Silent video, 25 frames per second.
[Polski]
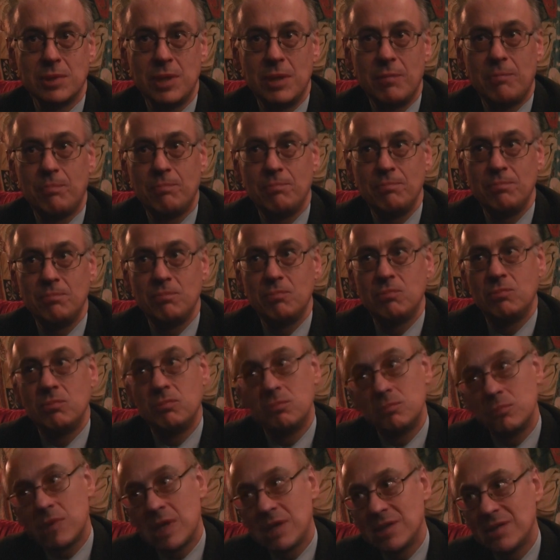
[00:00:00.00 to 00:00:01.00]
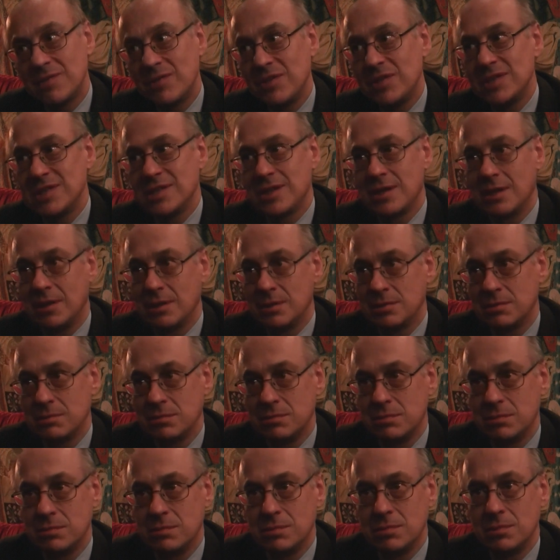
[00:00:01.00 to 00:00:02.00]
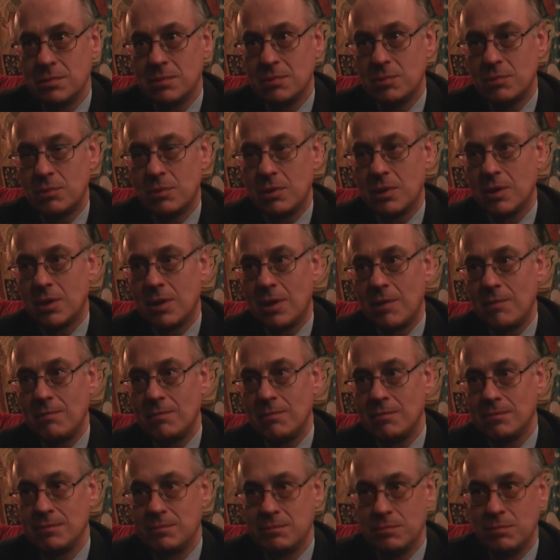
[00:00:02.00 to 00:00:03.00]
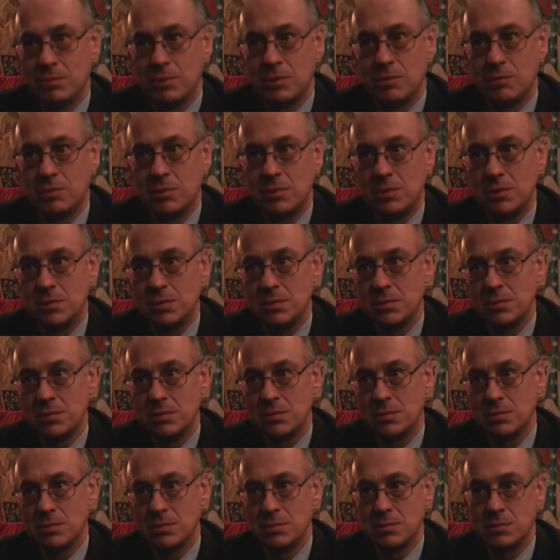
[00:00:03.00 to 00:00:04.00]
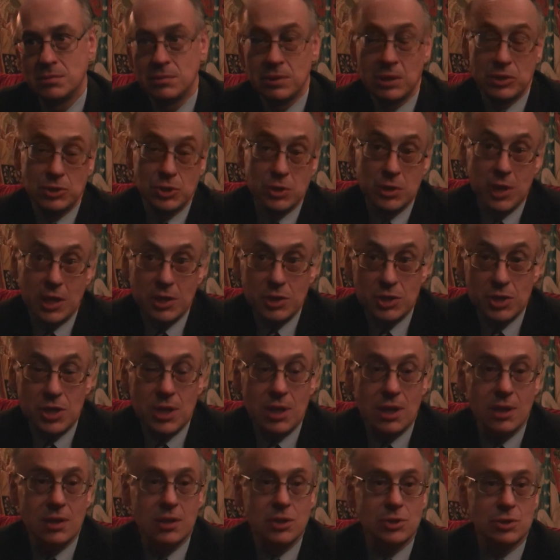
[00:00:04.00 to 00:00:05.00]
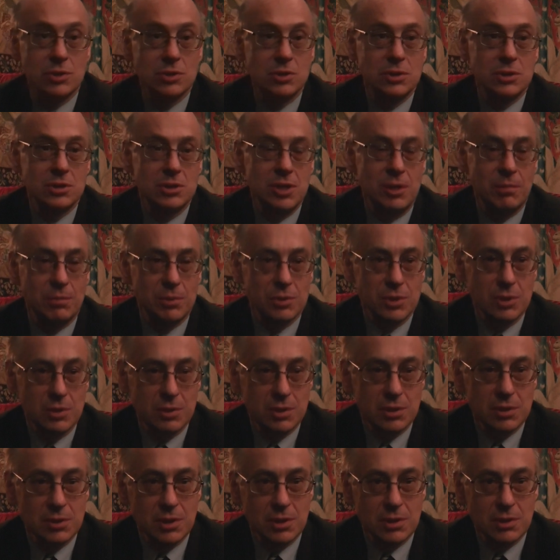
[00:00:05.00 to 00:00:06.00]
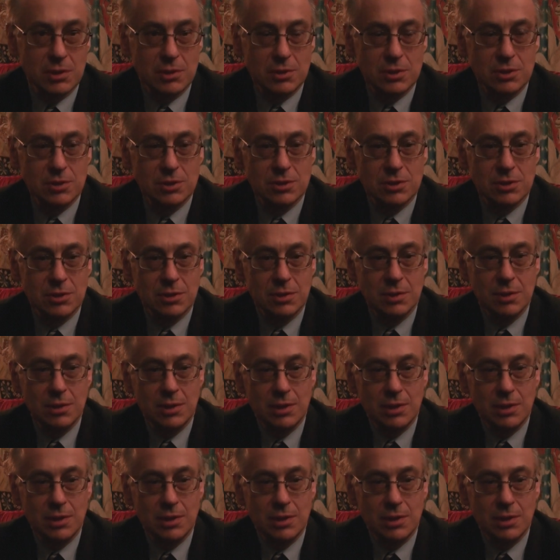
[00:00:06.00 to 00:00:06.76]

I nazwiska, które tam były. Znaczy nadzieja też jakieś na początku, że ktoś jeszcze,